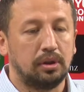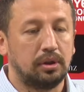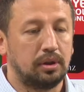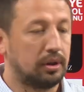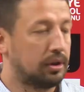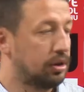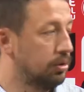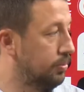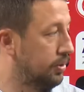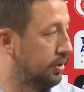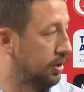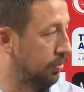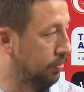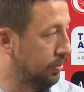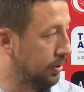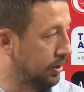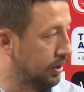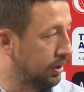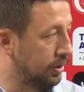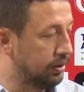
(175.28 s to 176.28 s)
takımı
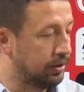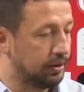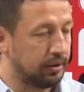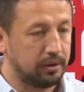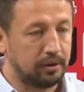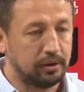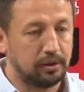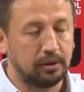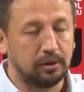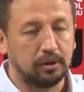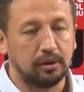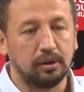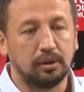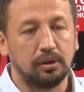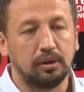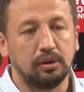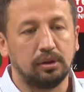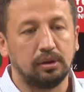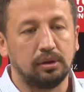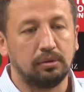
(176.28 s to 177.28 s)
tebrik etti. E,
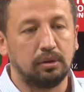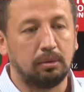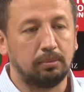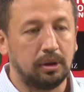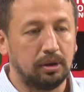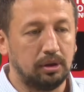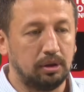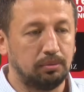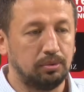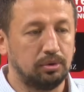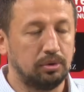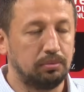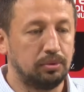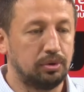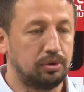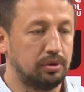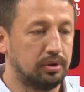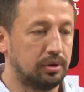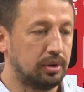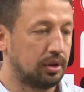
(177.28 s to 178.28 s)
ve ben de bunu
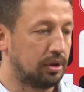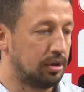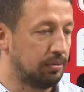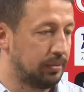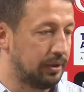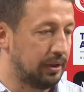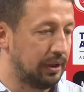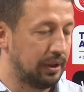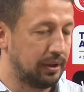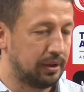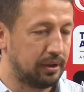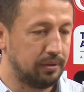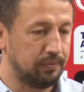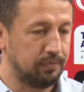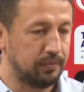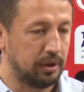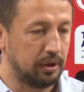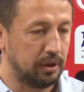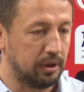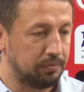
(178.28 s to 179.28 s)
bütün takıma ilettim
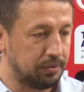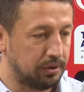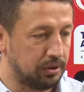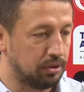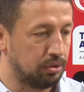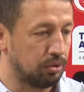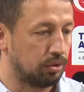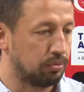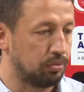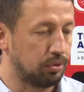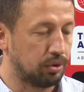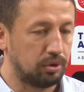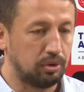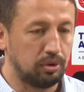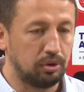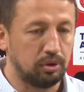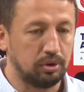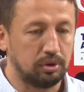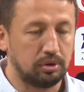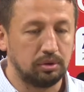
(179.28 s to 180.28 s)
ve hepsi çok
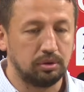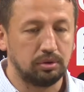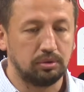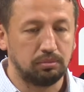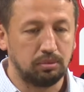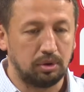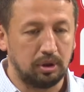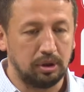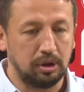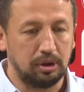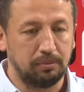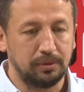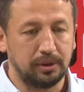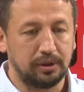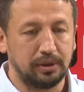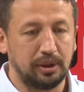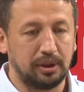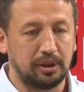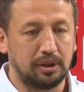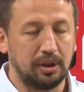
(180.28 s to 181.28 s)
mutlu oldu. Bu anlamda
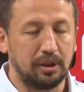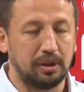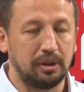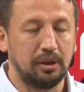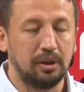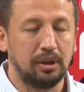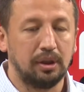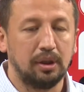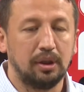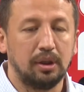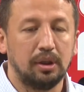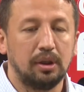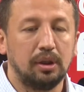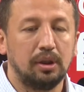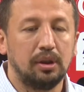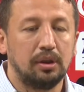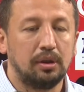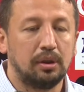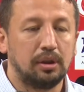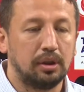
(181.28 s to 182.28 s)
tekrar
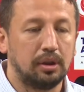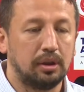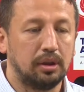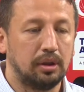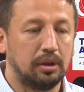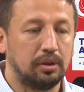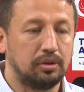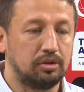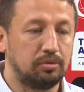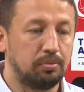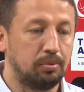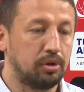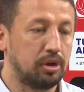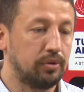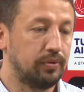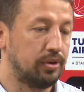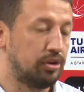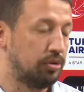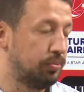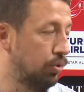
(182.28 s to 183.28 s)
e,
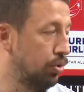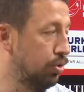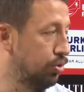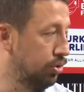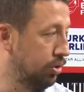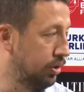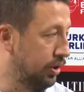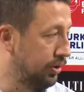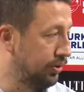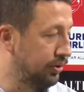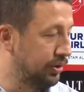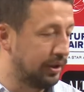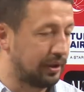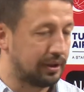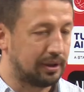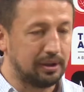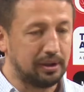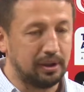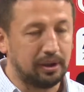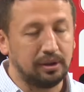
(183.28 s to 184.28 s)
sporu ve sporcuyu
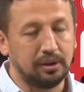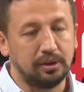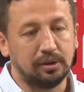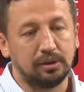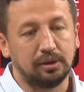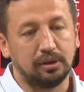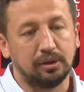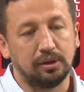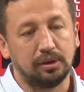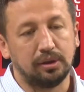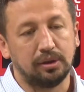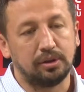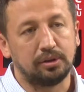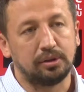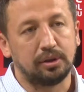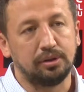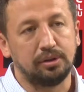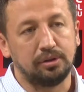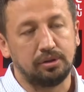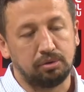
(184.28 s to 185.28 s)
destekleyen e,
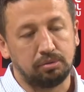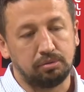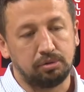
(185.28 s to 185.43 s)
Sayın